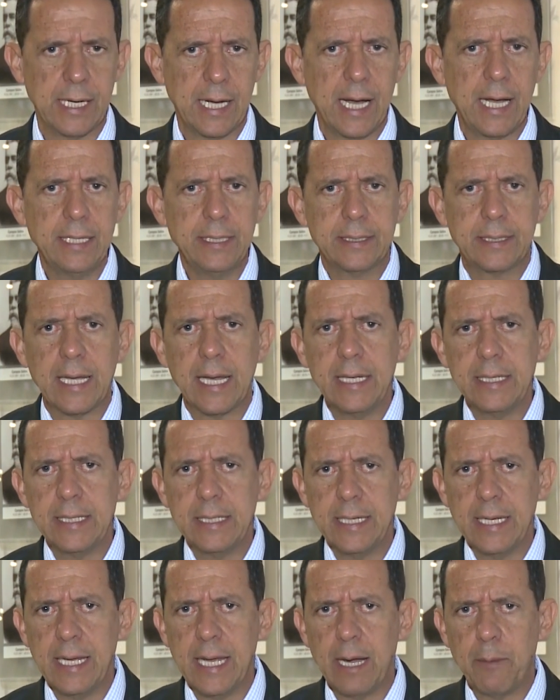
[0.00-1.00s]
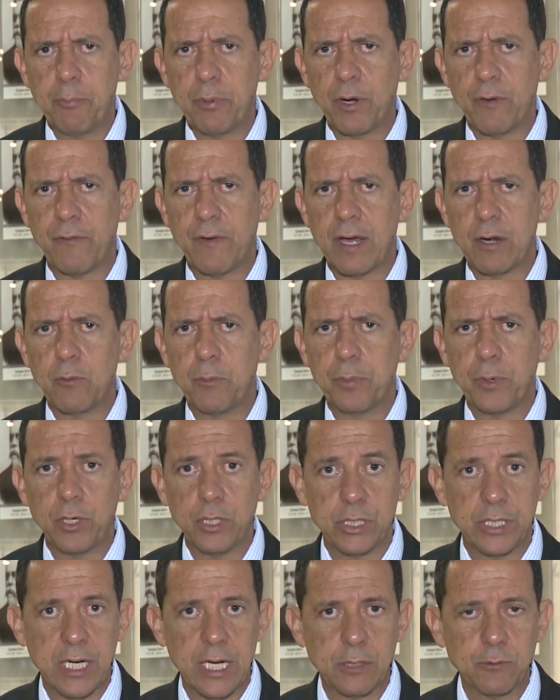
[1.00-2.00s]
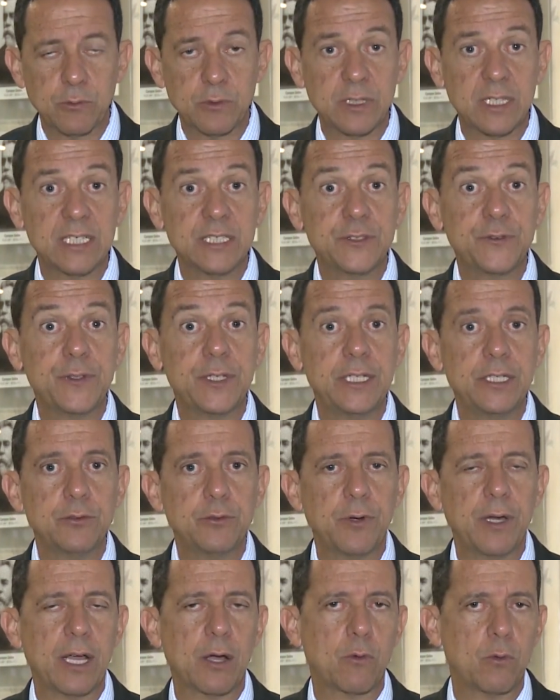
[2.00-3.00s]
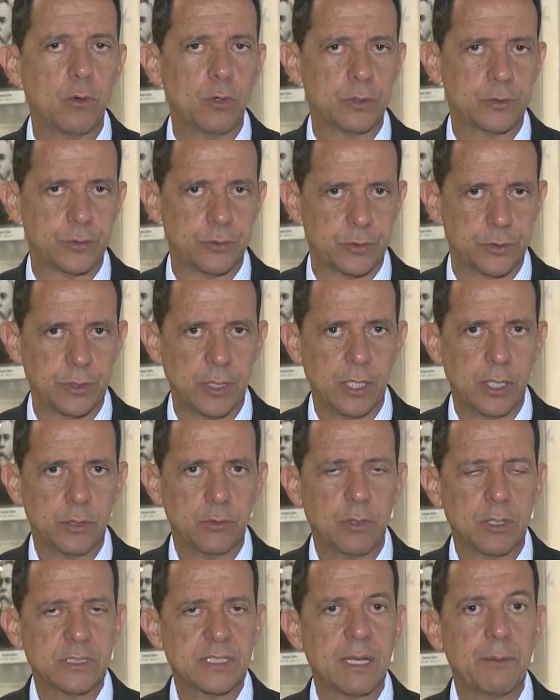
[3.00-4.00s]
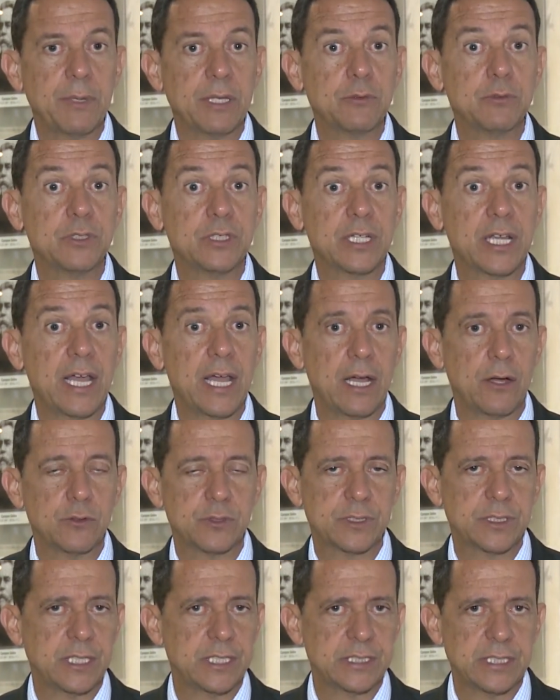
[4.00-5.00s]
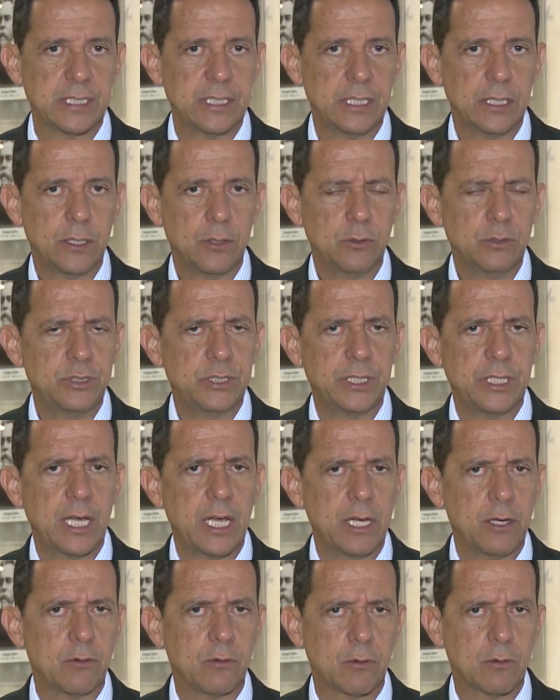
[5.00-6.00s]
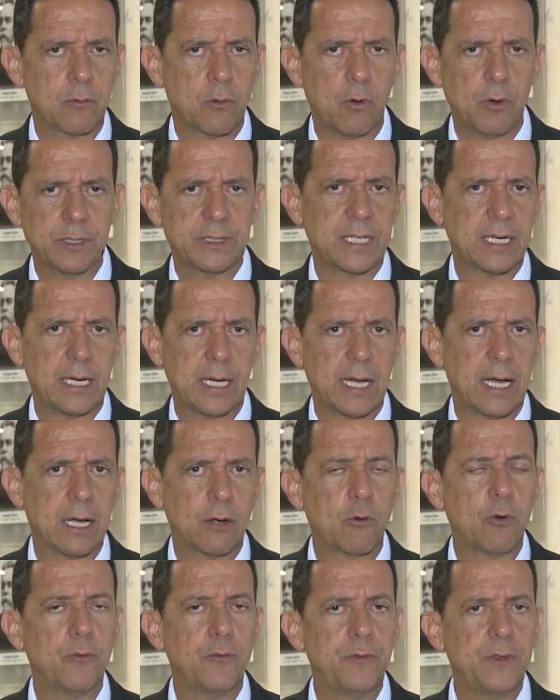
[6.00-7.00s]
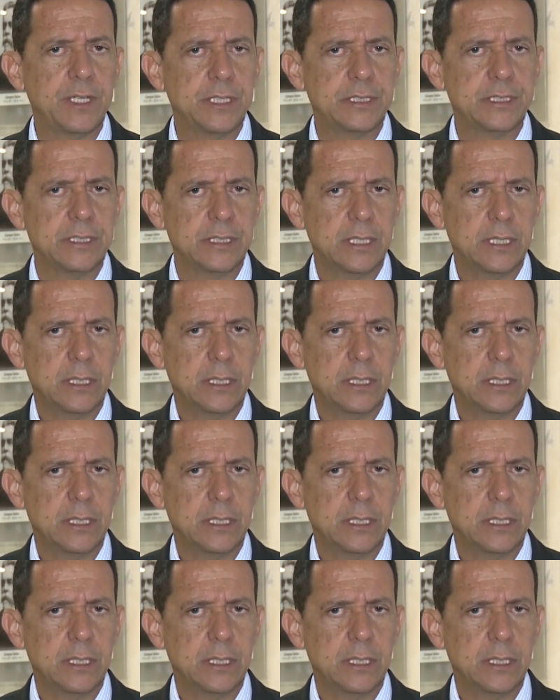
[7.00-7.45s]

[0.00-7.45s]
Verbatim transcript: A ideia é aprovar um projeto transferindo recursos do orçamento de guerra, ou seja, o dinheiro contra a Covid,